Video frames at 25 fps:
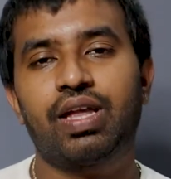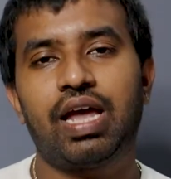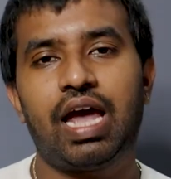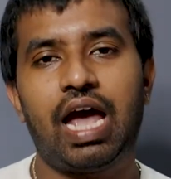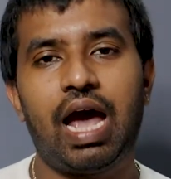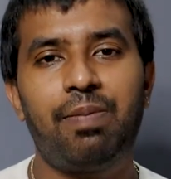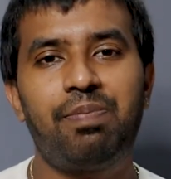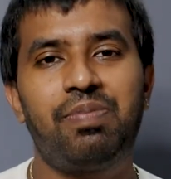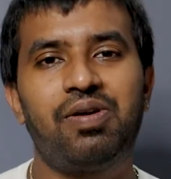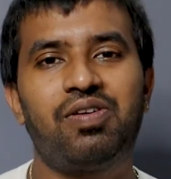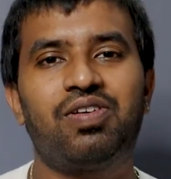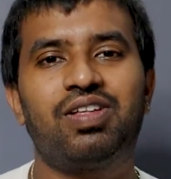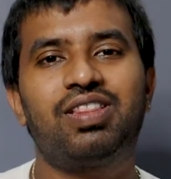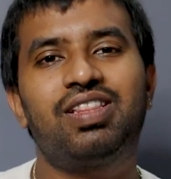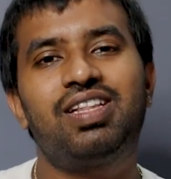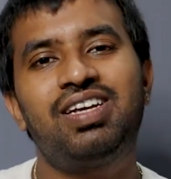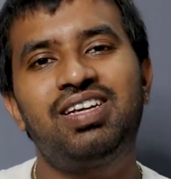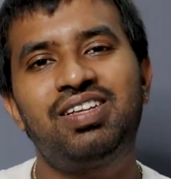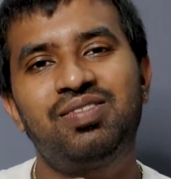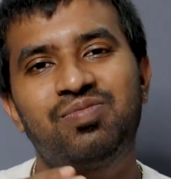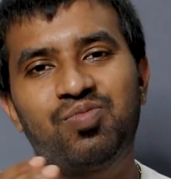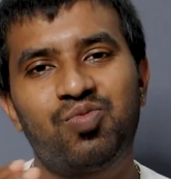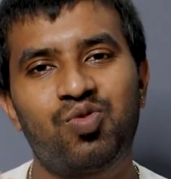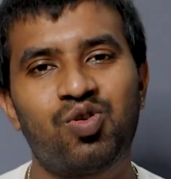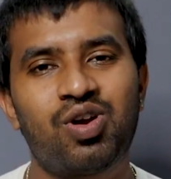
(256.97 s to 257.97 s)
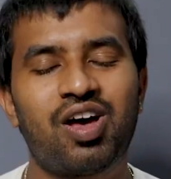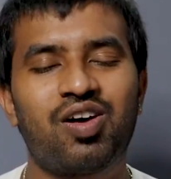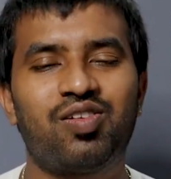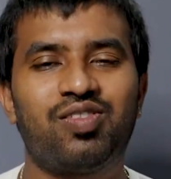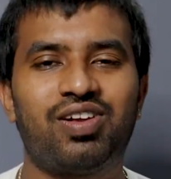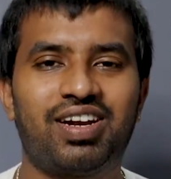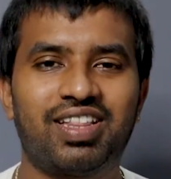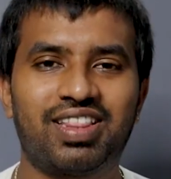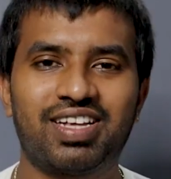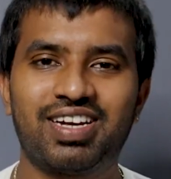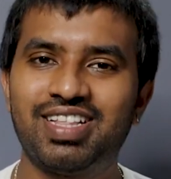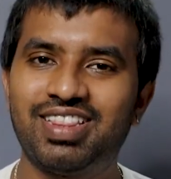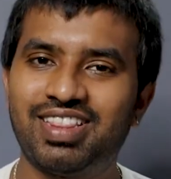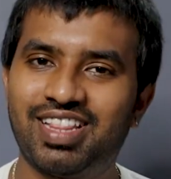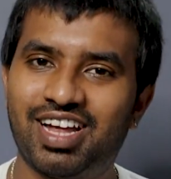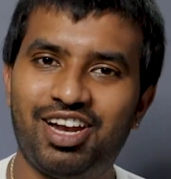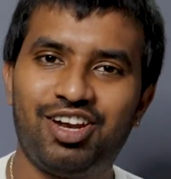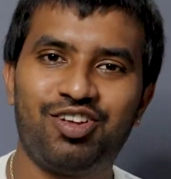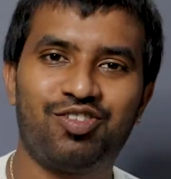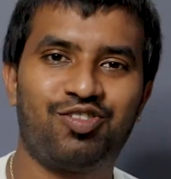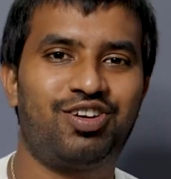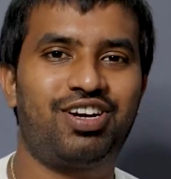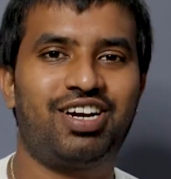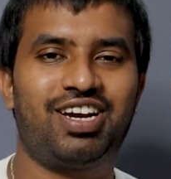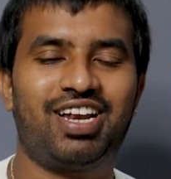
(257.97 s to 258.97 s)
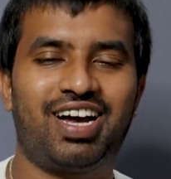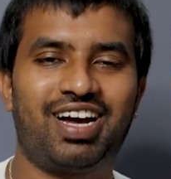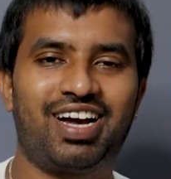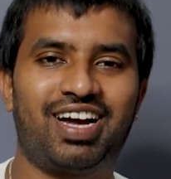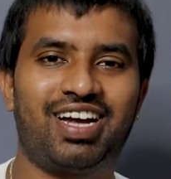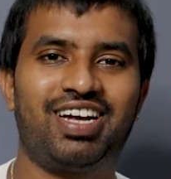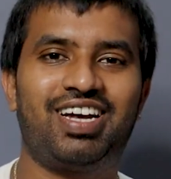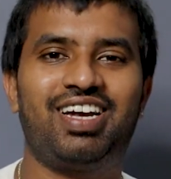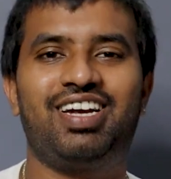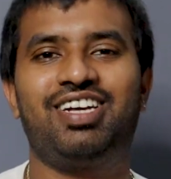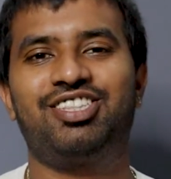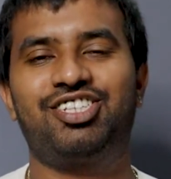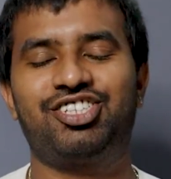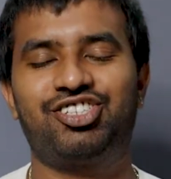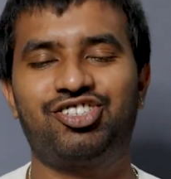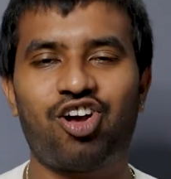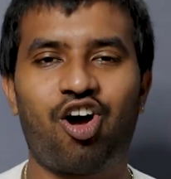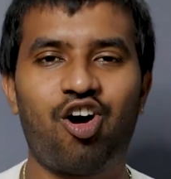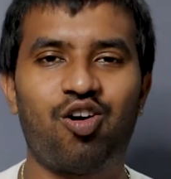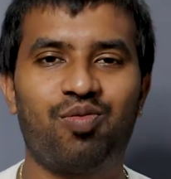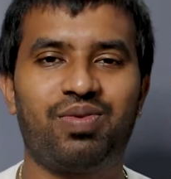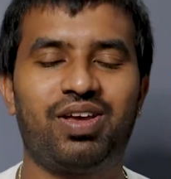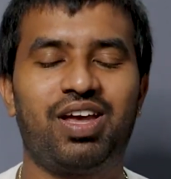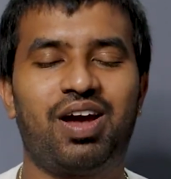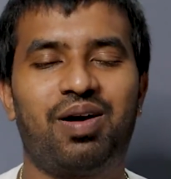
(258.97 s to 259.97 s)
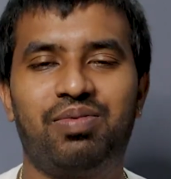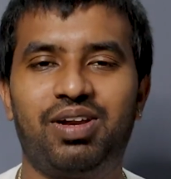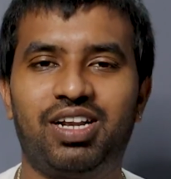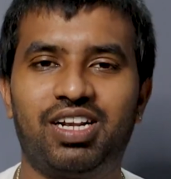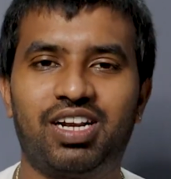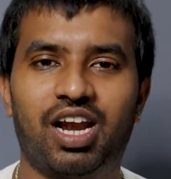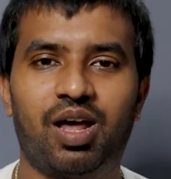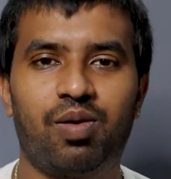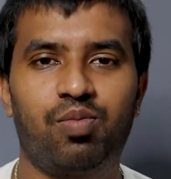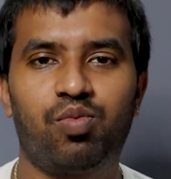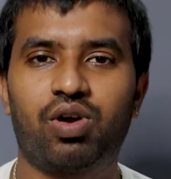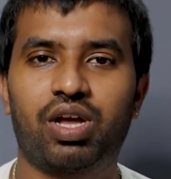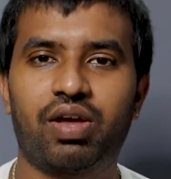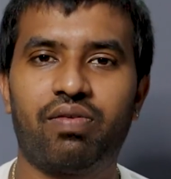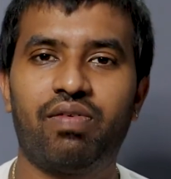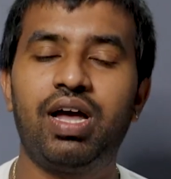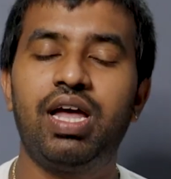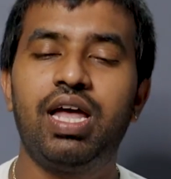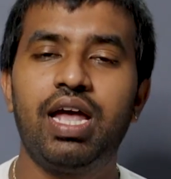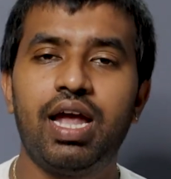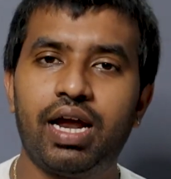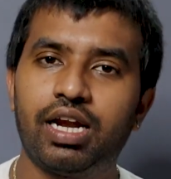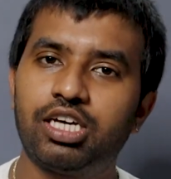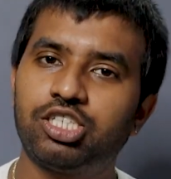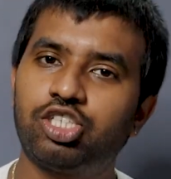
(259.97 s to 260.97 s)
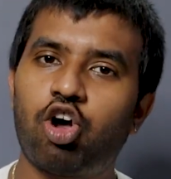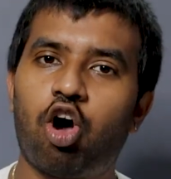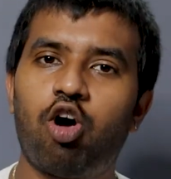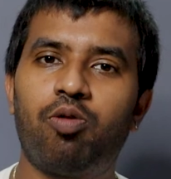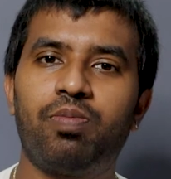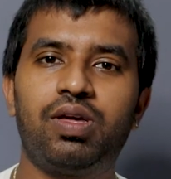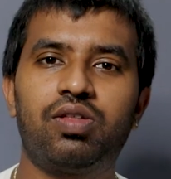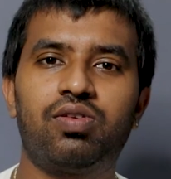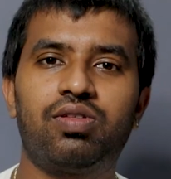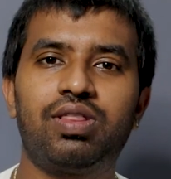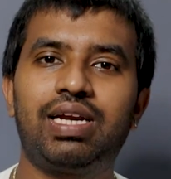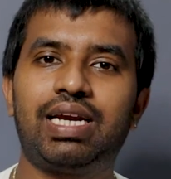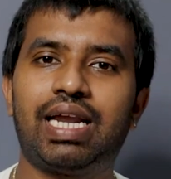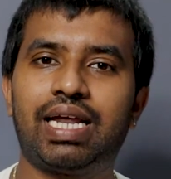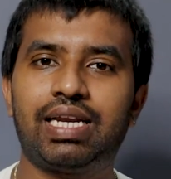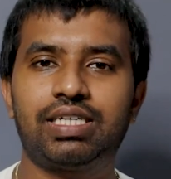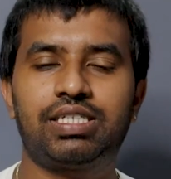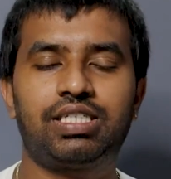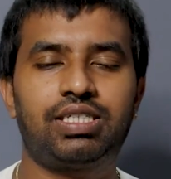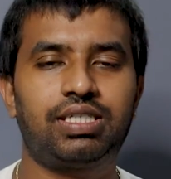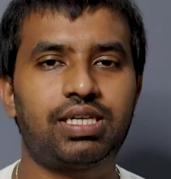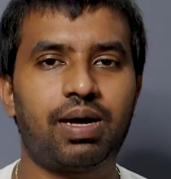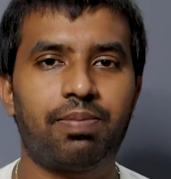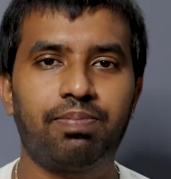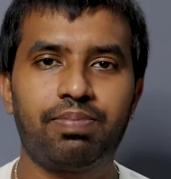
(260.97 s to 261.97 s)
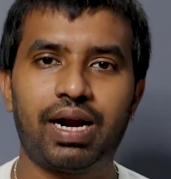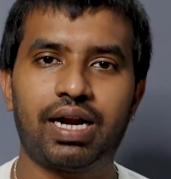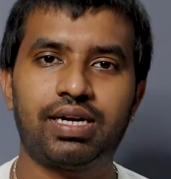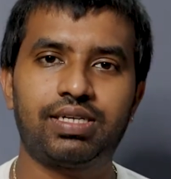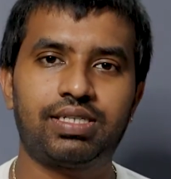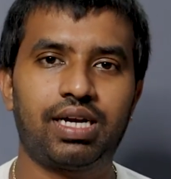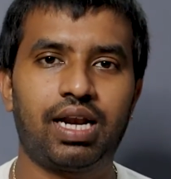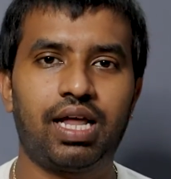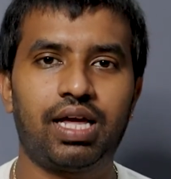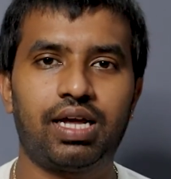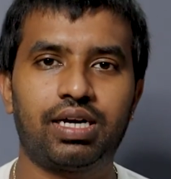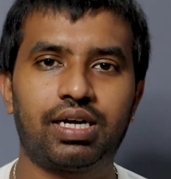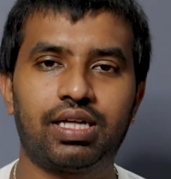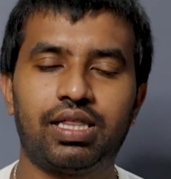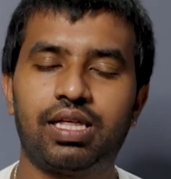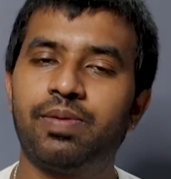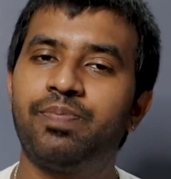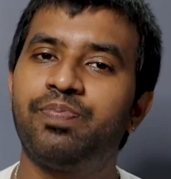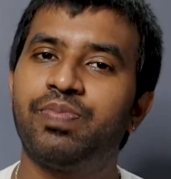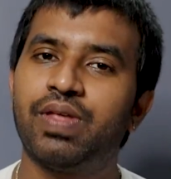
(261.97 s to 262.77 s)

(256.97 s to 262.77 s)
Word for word: ஆப்பிள் வந்து மூணாவது இடத்துக்கு தள்ளி விட்டுட்டாங்க இந்த ஷாமி அப்படின்லாம் ஓகேவா ஷாமி வந்து நிறைய சப் பிராண்ட்ஸ் எல்லாம் இருக்குது